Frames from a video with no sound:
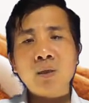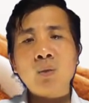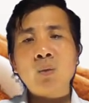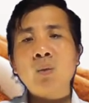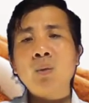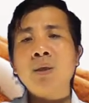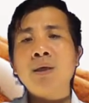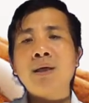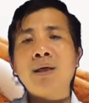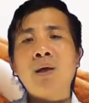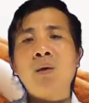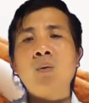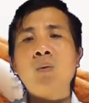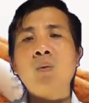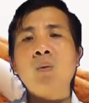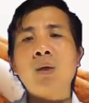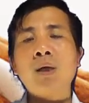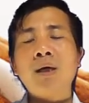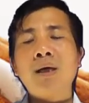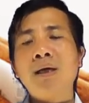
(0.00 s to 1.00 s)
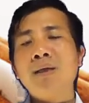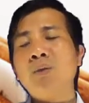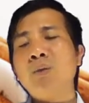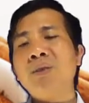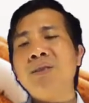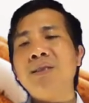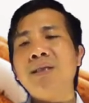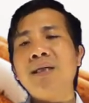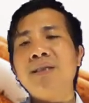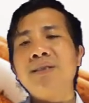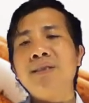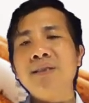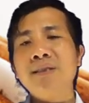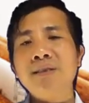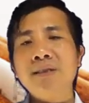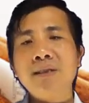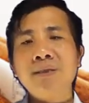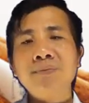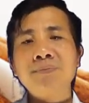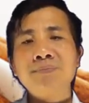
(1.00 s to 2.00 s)
theo khuyến cáo của các cái chuyên gia
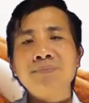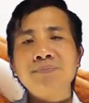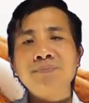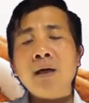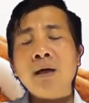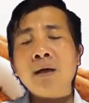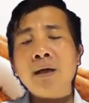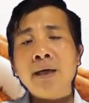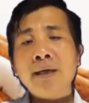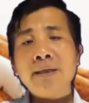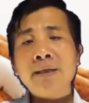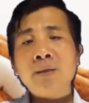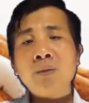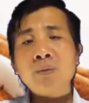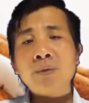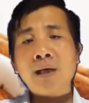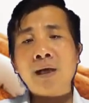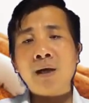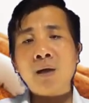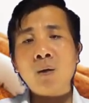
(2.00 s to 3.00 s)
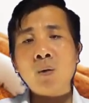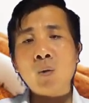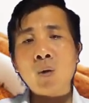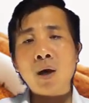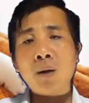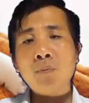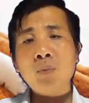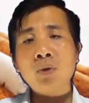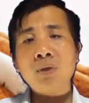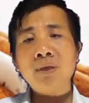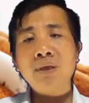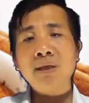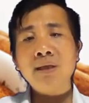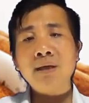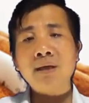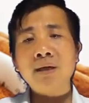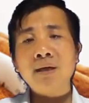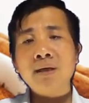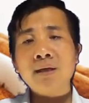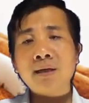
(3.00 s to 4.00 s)
dinh dưỡng. Ở đây thì chúng ta hòa một
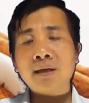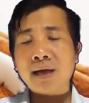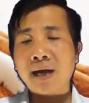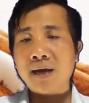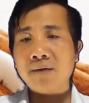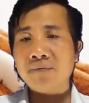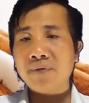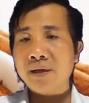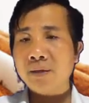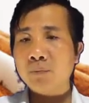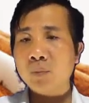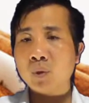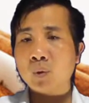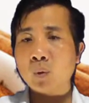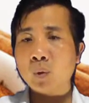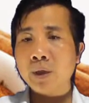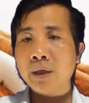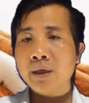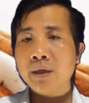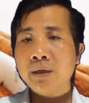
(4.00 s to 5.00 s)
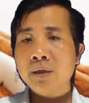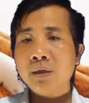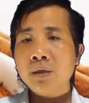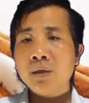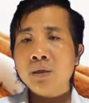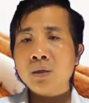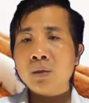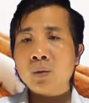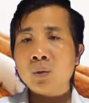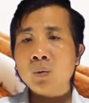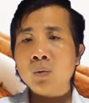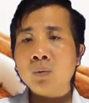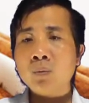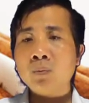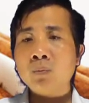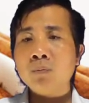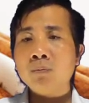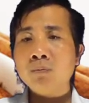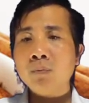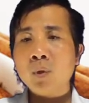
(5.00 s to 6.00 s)
thìa cà phê bột quế
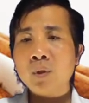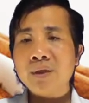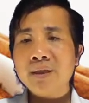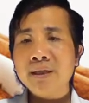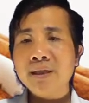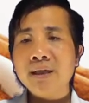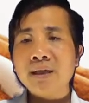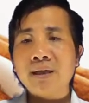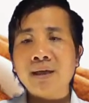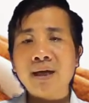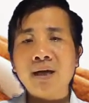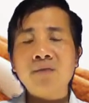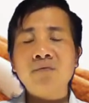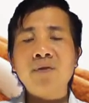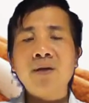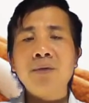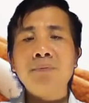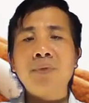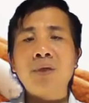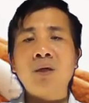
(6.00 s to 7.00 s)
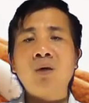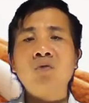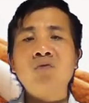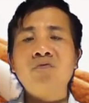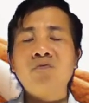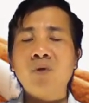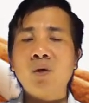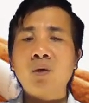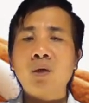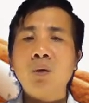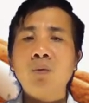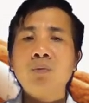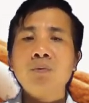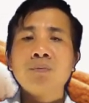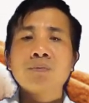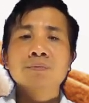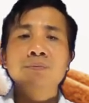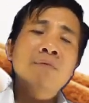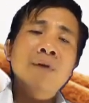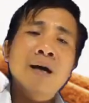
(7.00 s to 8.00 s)
cùng một thìa cà phê mật ong vào
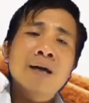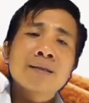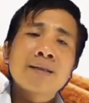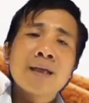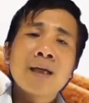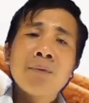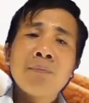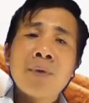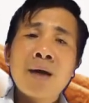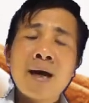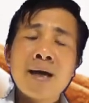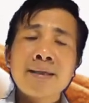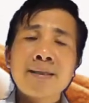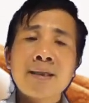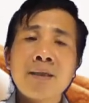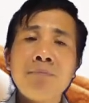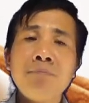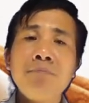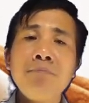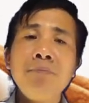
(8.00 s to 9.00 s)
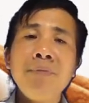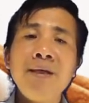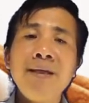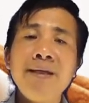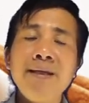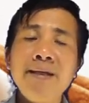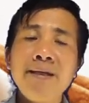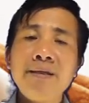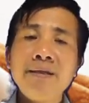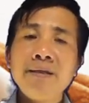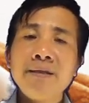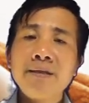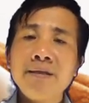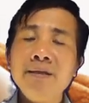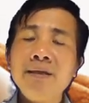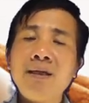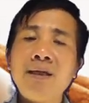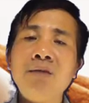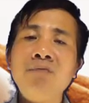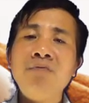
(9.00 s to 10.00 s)
cốc và thêm 200 ml
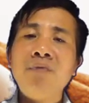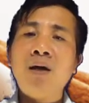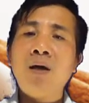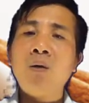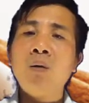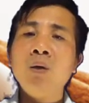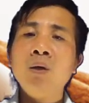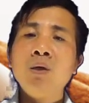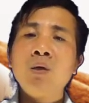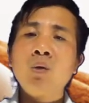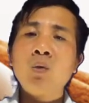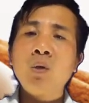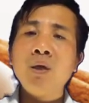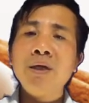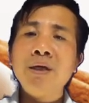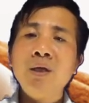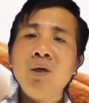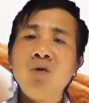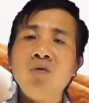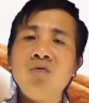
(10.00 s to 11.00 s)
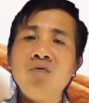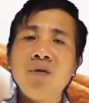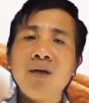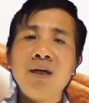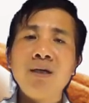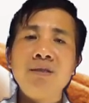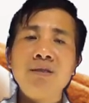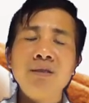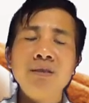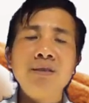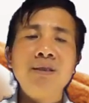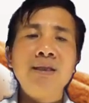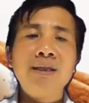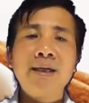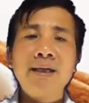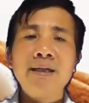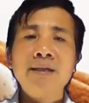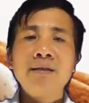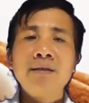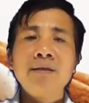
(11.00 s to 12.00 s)
nước ấm vào khuấy đều và thưởng thức
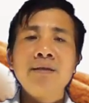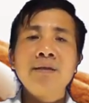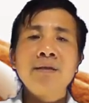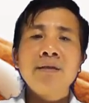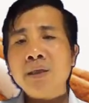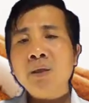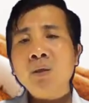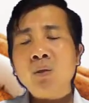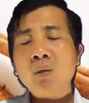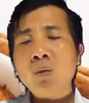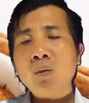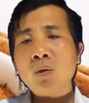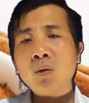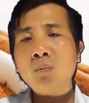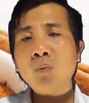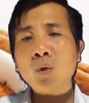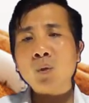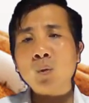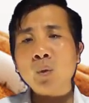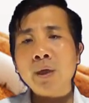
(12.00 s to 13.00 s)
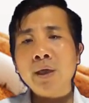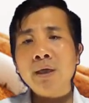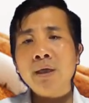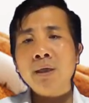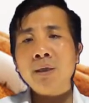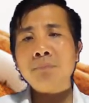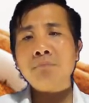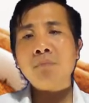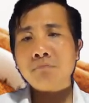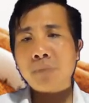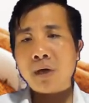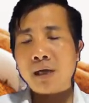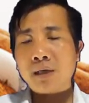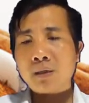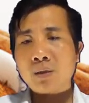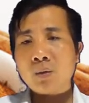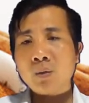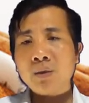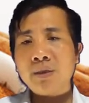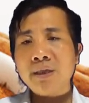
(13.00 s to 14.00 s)
ngay. Nếu không có bột quế,
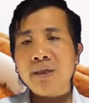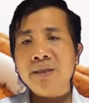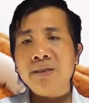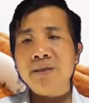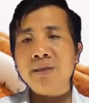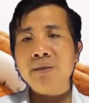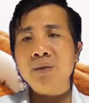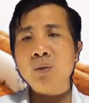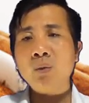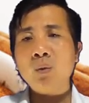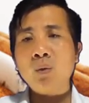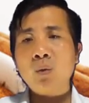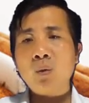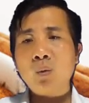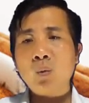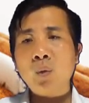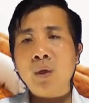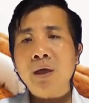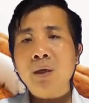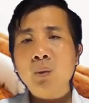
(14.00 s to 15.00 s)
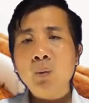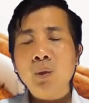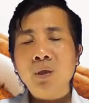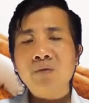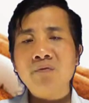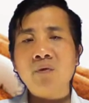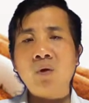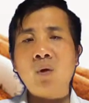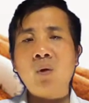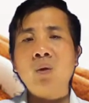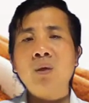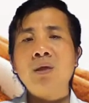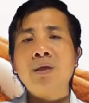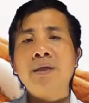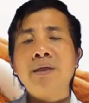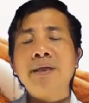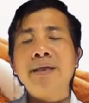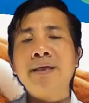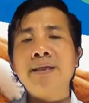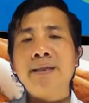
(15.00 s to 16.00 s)
bạn có thể sử dụng quế nguyên vỏ
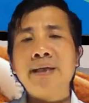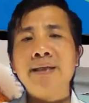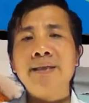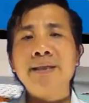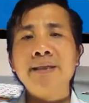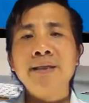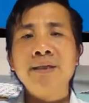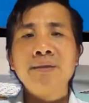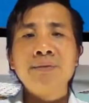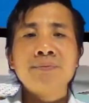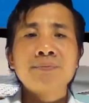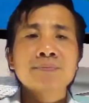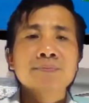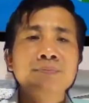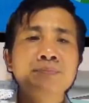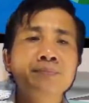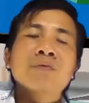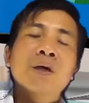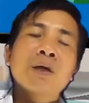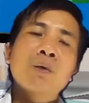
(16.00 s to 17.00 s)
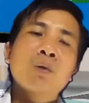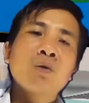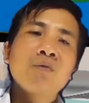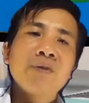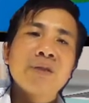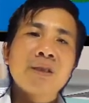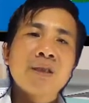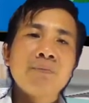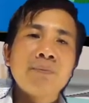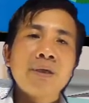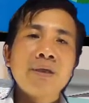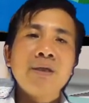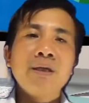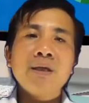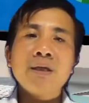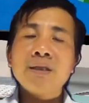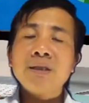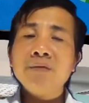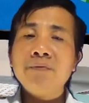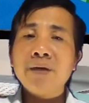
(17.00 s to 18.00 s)
để thay thế. Vâng, quý vị thân mến,
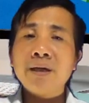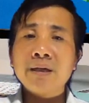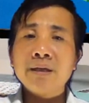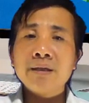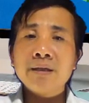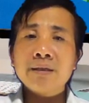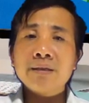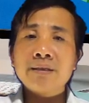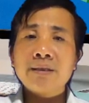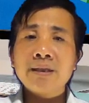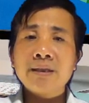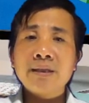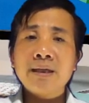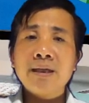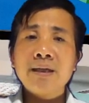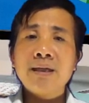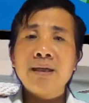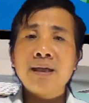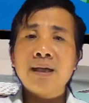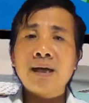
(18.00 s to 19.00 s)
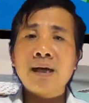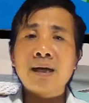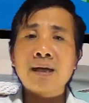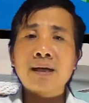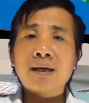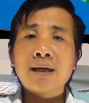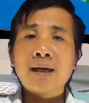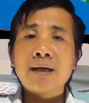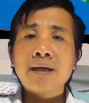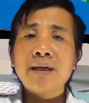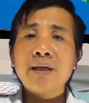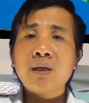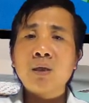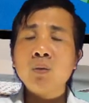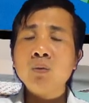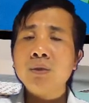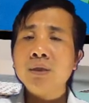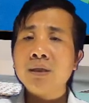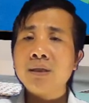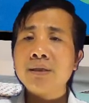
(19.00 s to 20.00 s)
như vậy trên đây là các cái
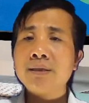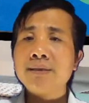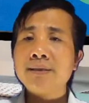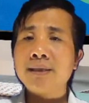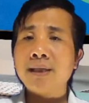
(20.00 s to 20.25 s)
công thức